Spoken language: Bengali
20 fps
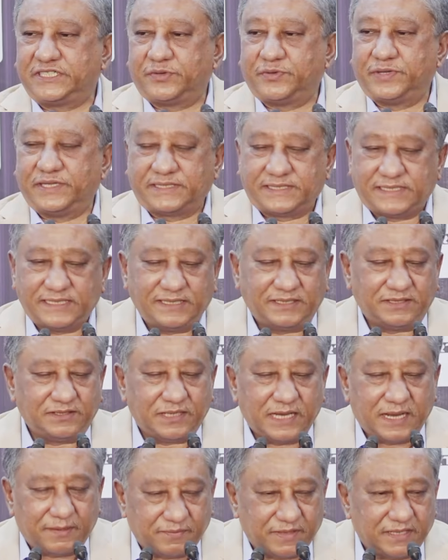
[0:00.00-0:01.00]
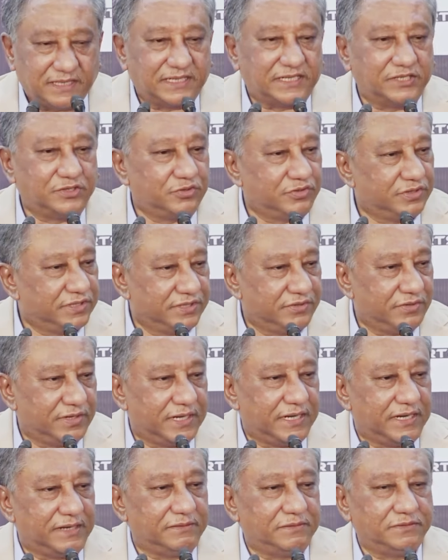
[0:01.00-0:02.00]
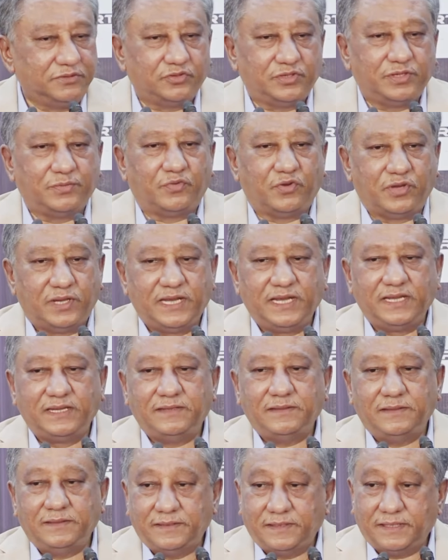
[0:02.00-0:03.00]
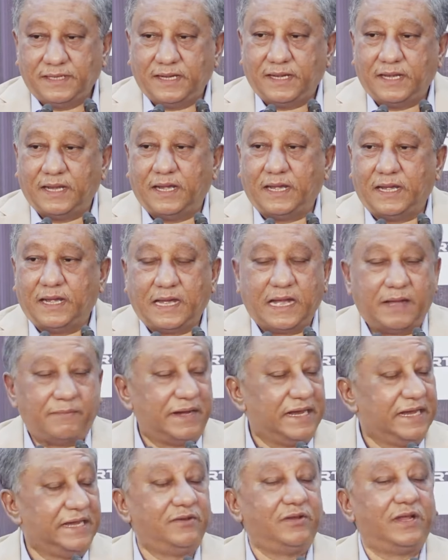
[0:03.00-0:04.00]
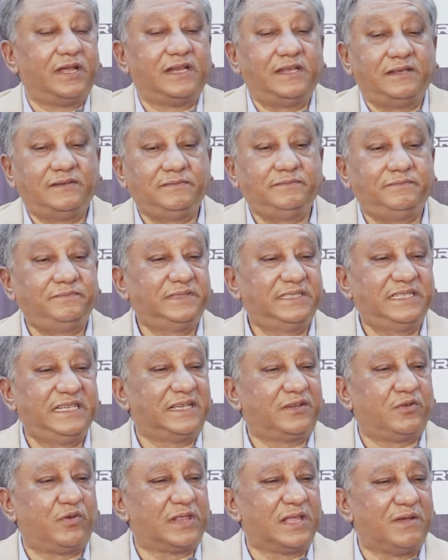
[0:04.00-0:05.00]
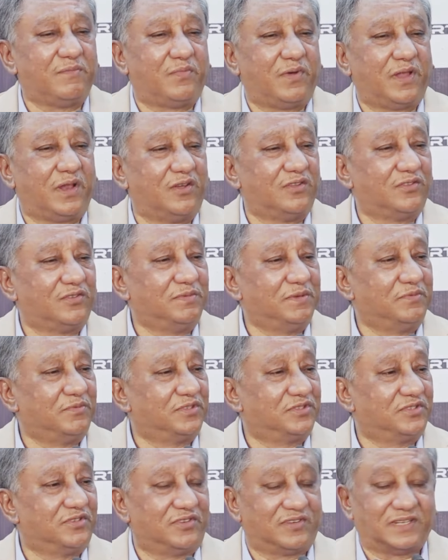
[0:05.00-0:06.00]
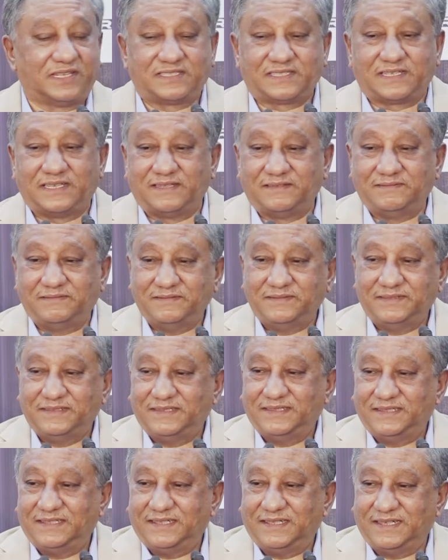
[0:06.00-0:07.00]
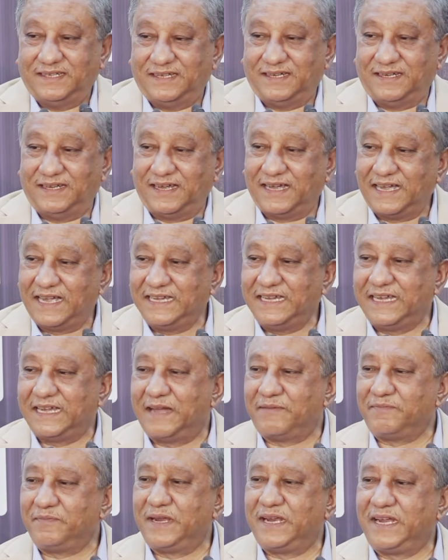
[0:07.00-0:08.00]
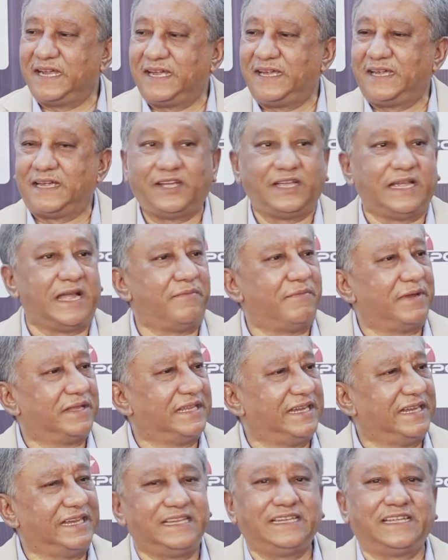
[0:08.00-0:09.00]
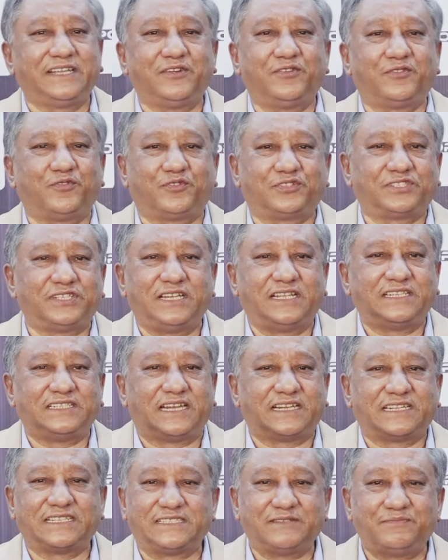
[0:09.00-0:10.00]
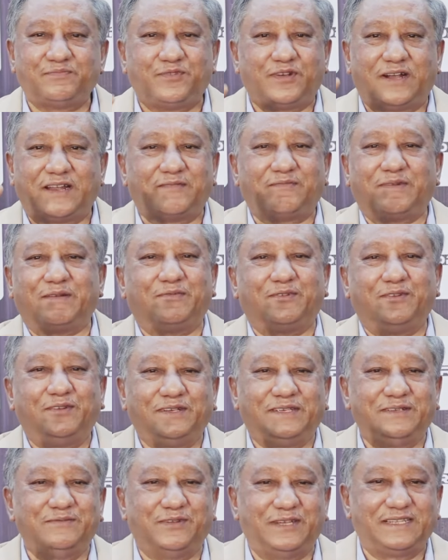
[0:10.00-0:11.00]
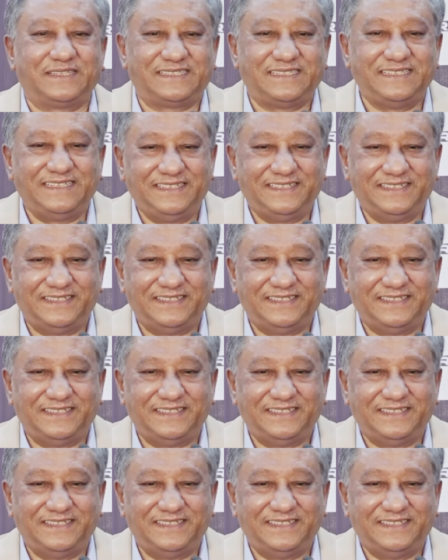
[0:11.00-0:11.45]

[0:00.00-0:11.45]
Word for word: জিনিসটা হয়েছে আপনাদেরকে সত্যি করে যদি বলি আবার এগুলা কি কথা বলাও তো বিপজ্জনক আছে এই আপনারা আমাদের এখানে কেউ করছে না যার কাছে পুরাটা পাবো কি বলেছি